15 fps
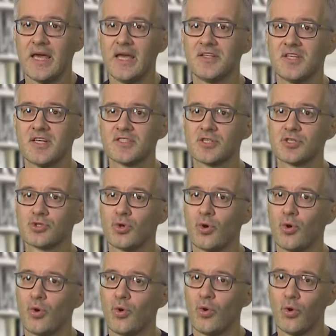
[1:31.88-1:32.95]
Интересно, что
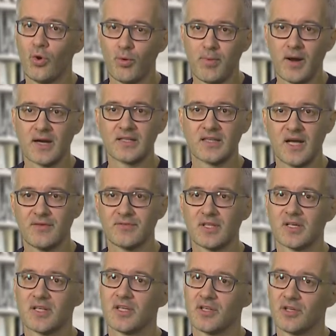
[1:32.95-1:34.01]
оба
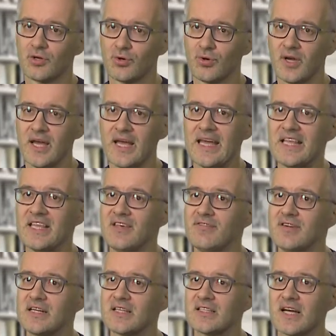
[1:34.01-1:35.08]
главных героя не
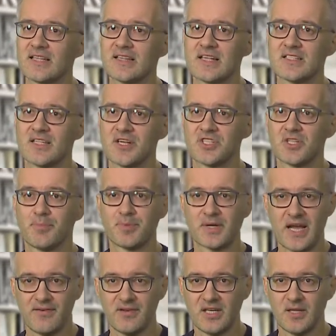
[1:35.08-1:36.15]
выглядят однозначно
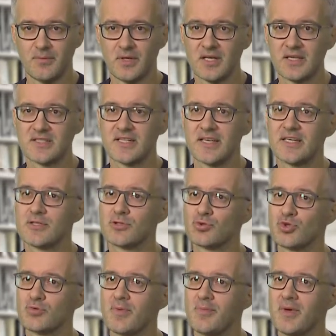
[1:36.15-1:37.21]
правильными. За их
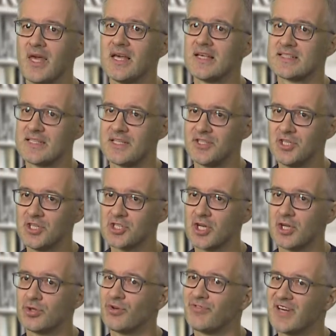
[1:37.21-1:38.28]
судьбами
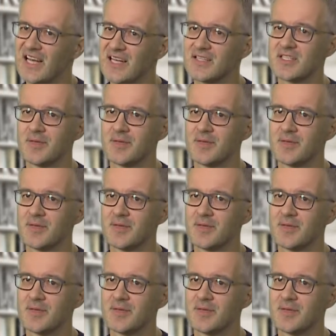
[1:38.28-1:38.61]
следишь, но вряд ли